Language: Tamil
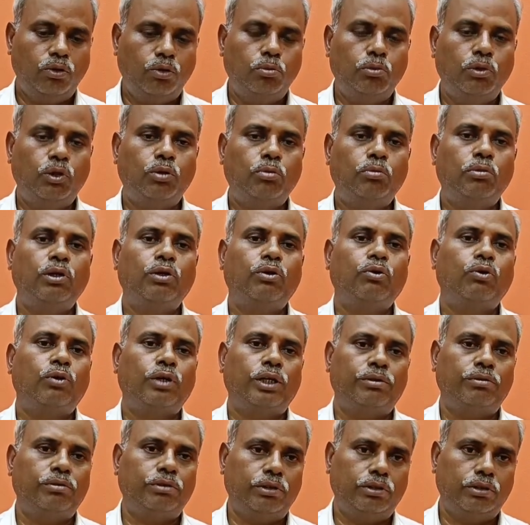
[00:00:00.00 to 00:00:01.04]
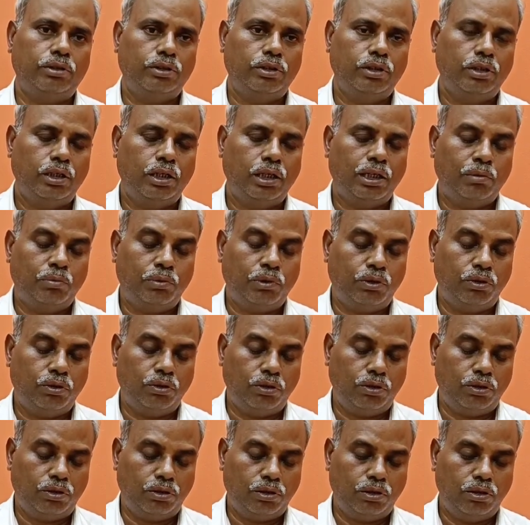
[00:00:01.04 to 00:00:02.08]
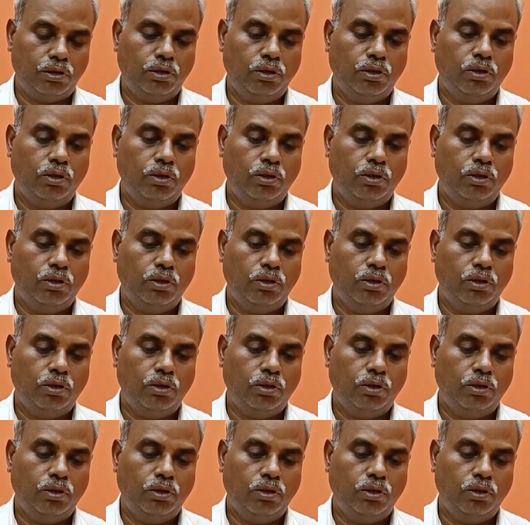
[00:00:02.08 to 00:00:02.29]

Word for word: ரொம்ப ரொம்ப குறைவு அப்போது